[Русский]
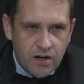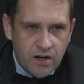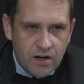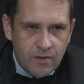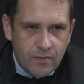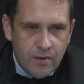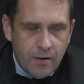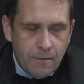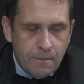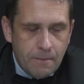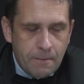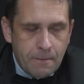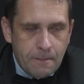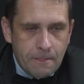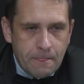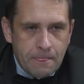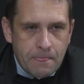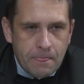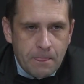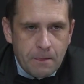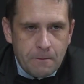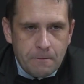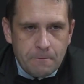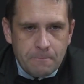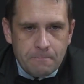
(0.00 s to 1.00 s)
Крыма,
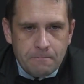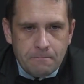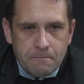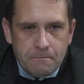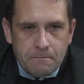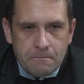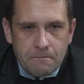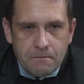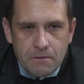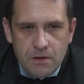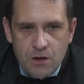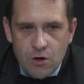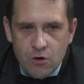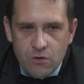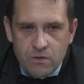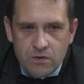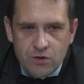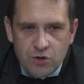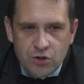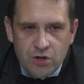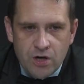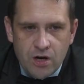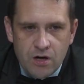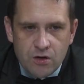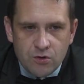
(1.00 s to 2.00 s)
не
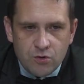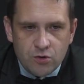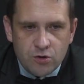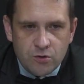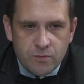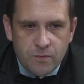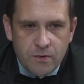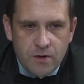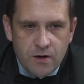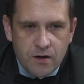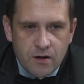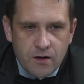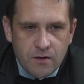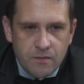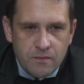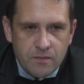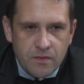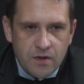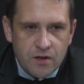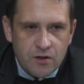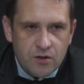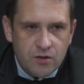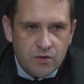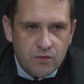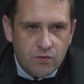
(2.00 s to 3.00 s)
увенчались успехом.
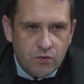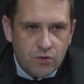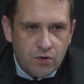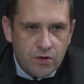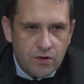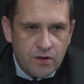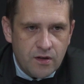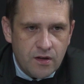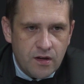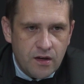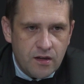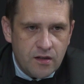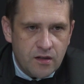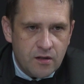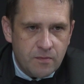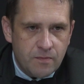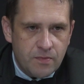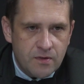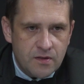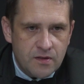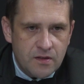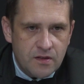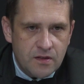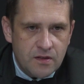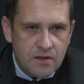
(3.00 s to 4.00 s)
На сегодня эта
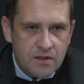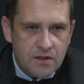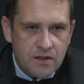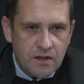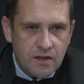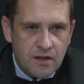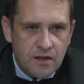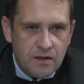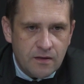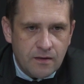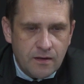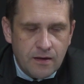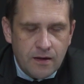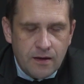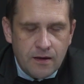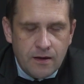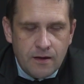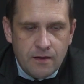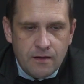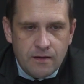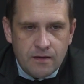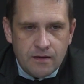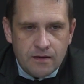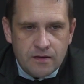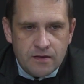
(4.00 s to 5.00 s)
позиция
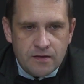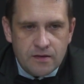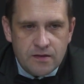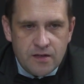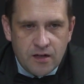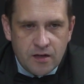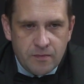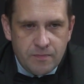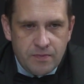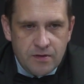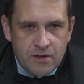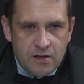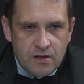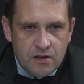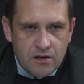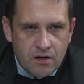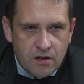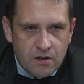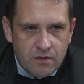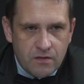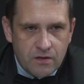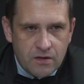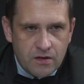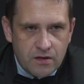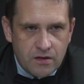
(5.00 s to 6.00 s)

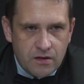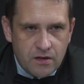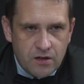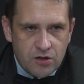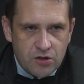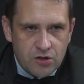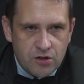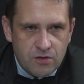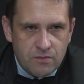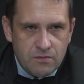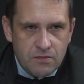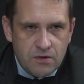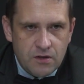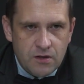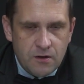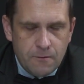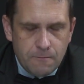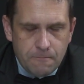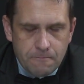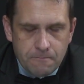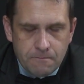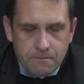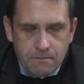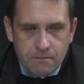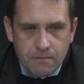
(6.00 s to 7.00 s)
торпедирована нашим
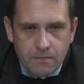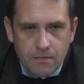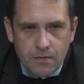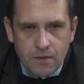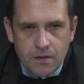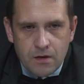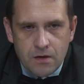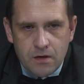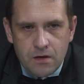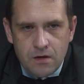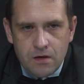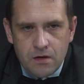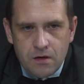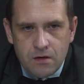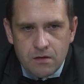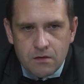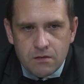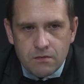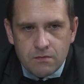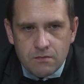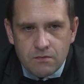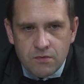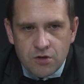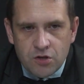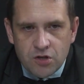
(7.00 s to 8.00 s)
МИДом,
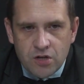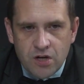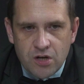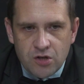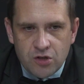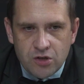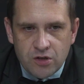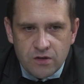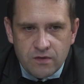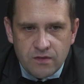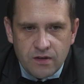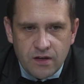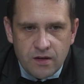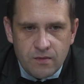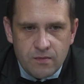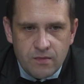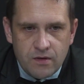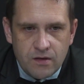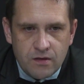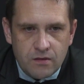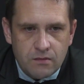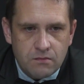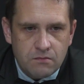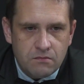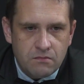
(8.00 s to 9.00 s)
и в ближайшее
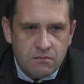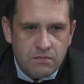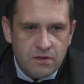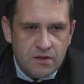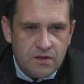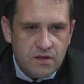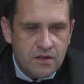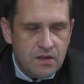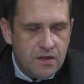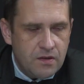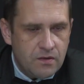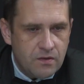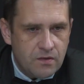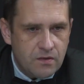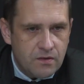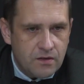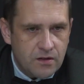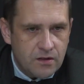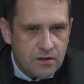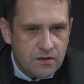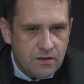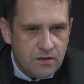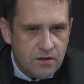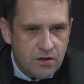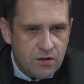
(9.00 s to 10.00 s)
время позитивного
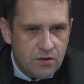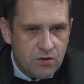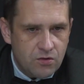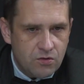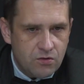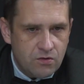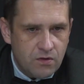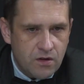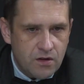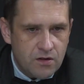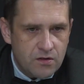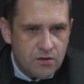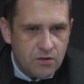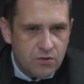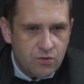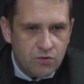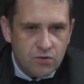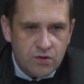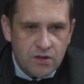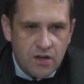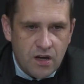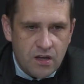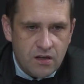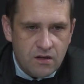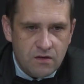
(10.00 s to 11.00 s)
развития ситуации
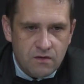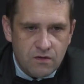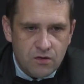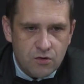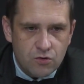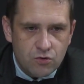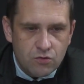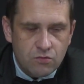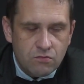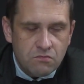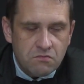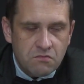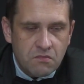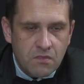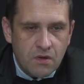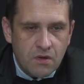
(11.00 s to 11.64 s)
тут я не вижу.